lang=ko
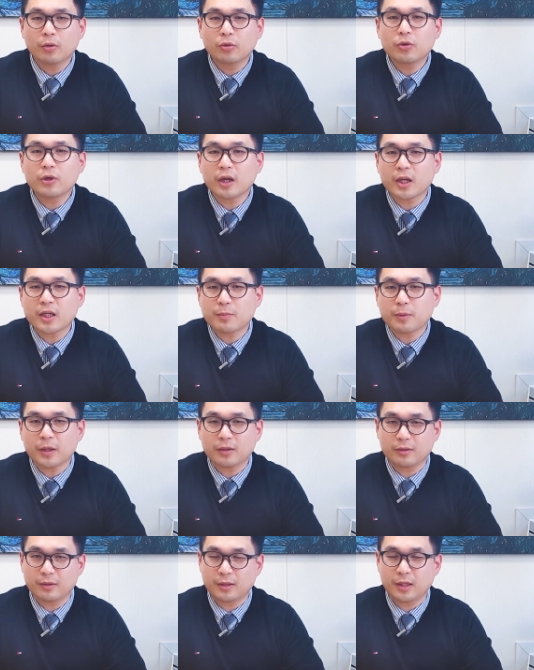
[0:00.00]
do you
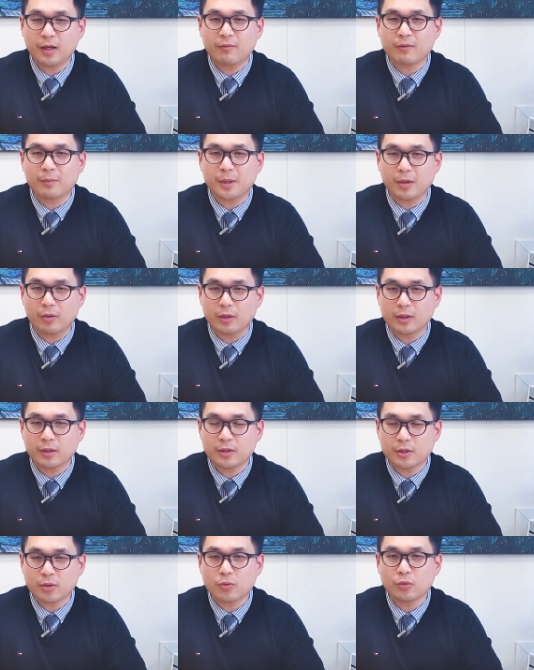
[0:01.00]
expect to take from our
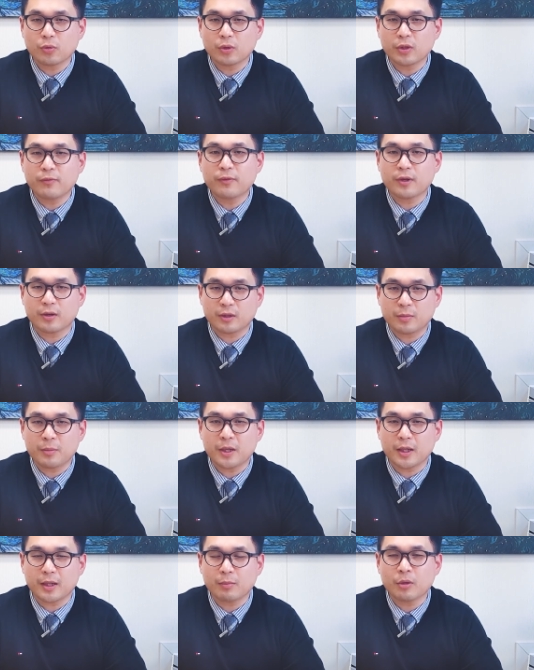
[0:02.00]
school if you're
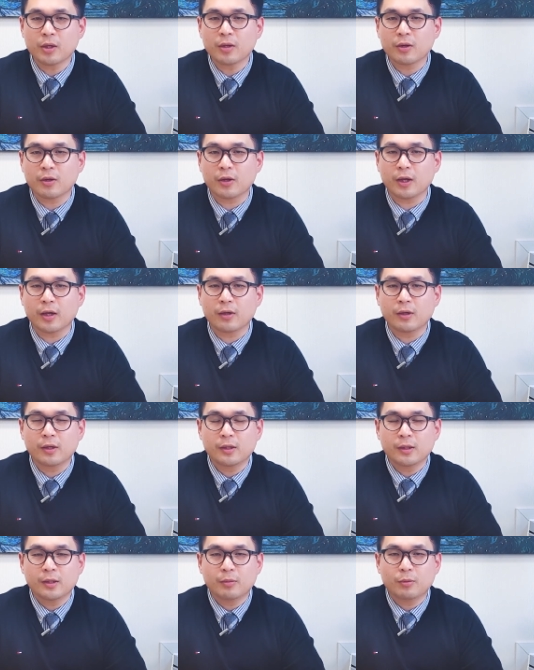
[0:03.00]
admitted? 뭐 이런 거예요.
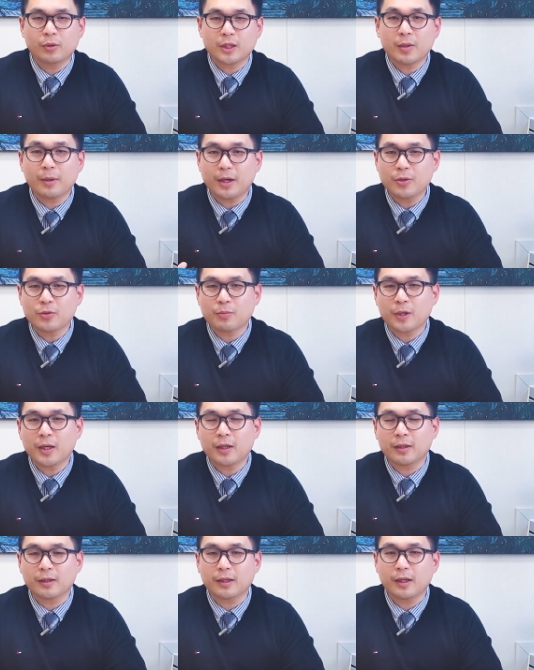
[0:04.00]
뭐 제 말이 좀
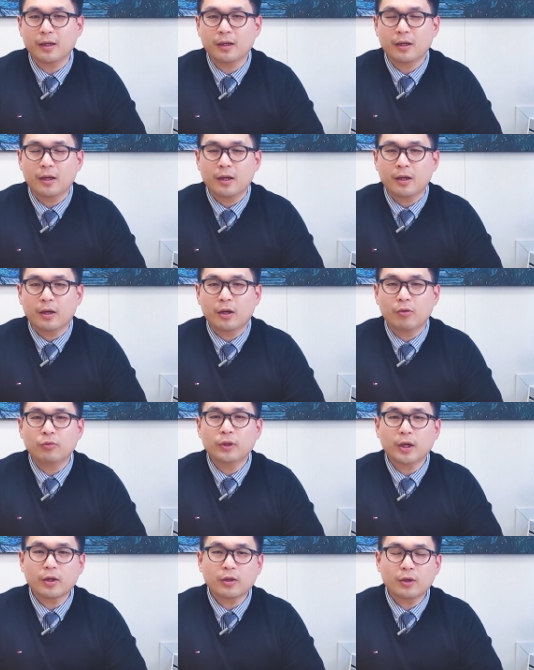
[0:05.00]
빨랐는데 어,
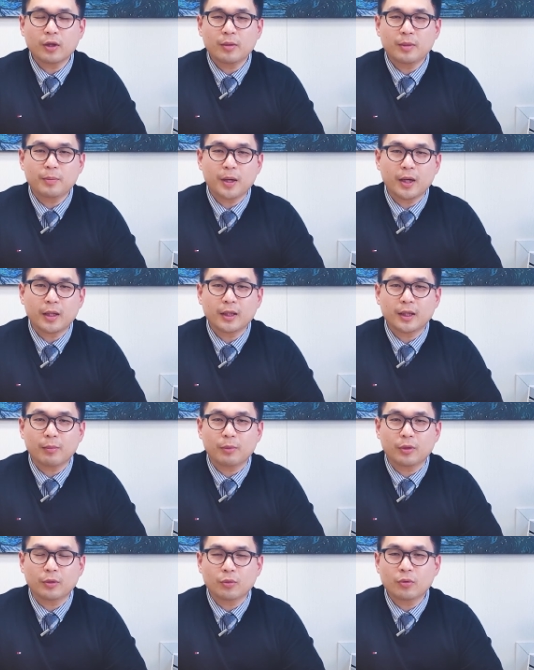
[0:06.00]
우리 학교에
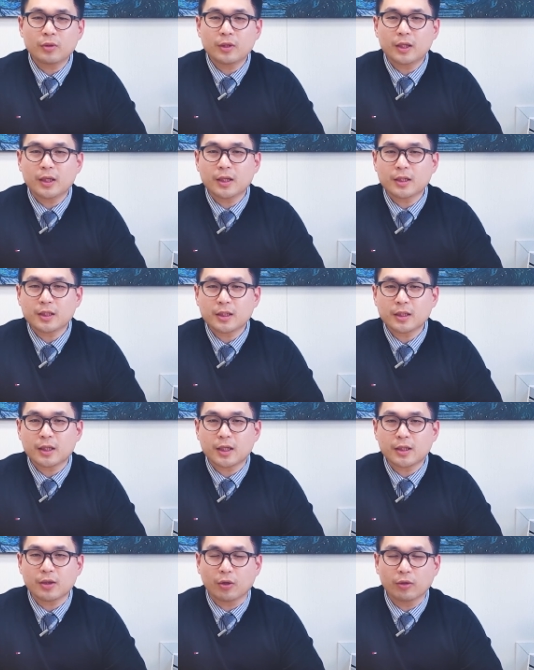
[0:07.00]
입학한다면 또는 네가
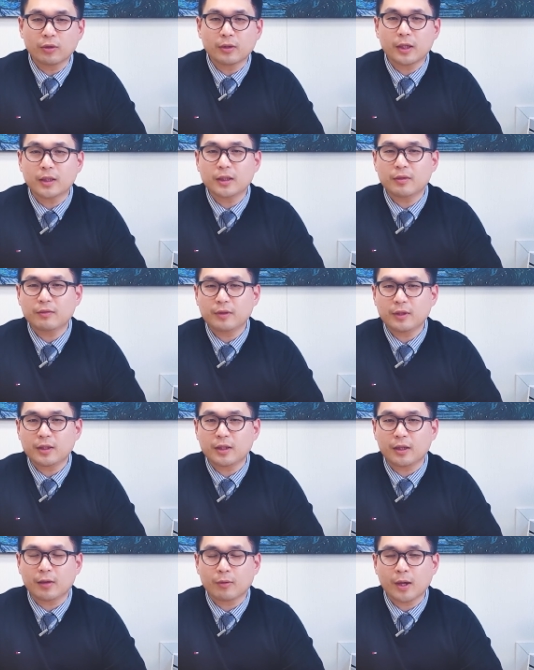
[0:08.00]
지금까지 어떤
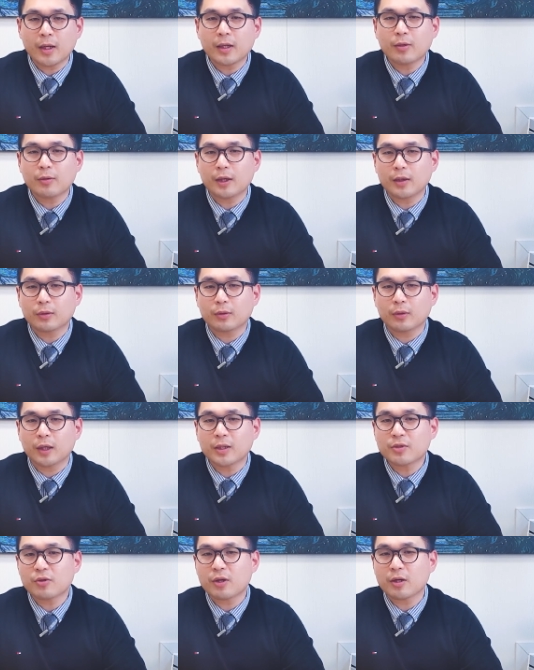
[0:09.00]
액티비티, 관과 활동,
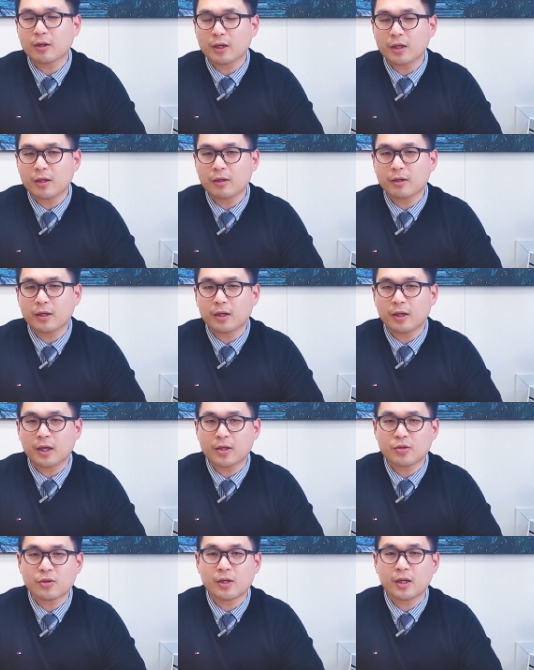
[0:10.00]
엑스트라 커리큘러,
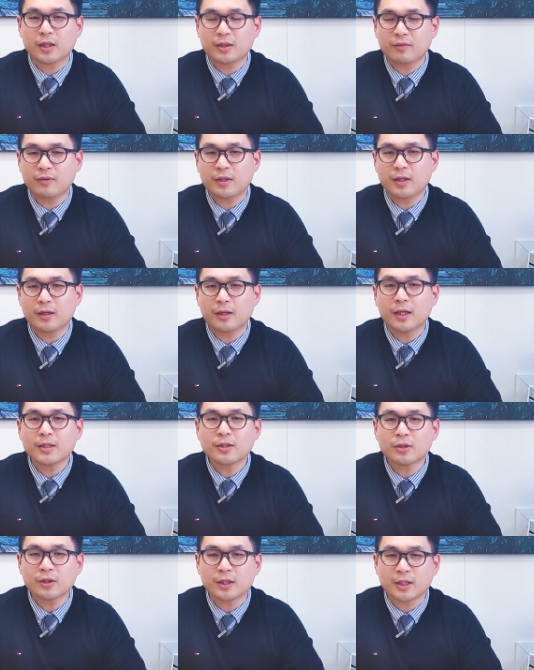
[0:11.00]
엑스트라 액티비티를
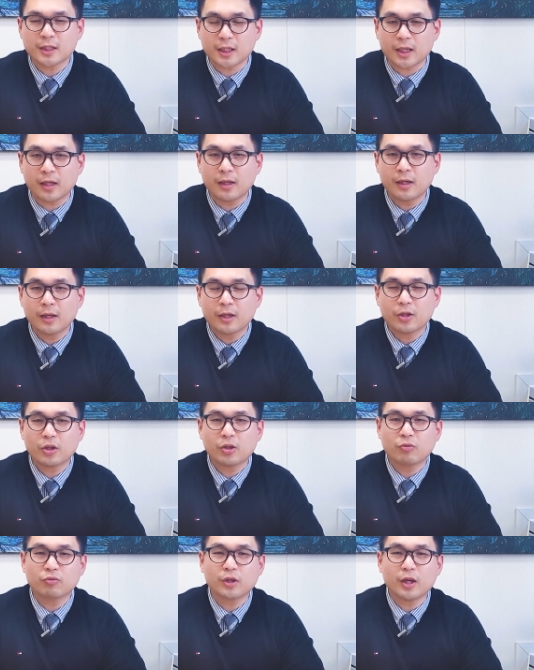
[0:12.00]
했었는지
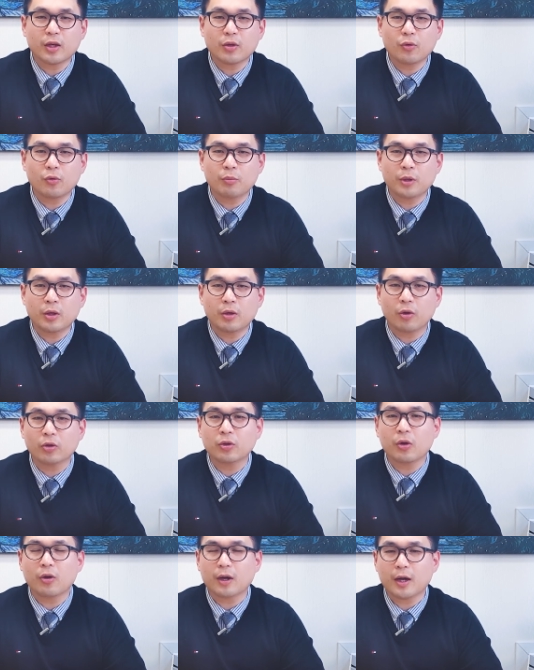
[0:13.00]
그리고 우리 학교 오면
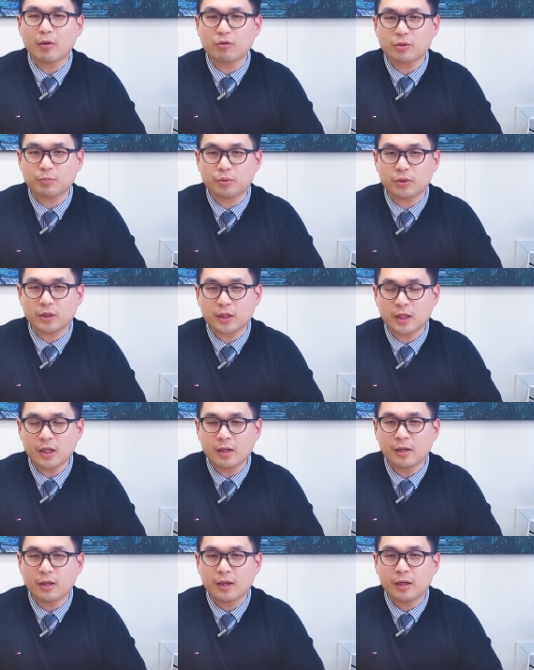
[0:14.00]
어떤 걸 하고 싶은지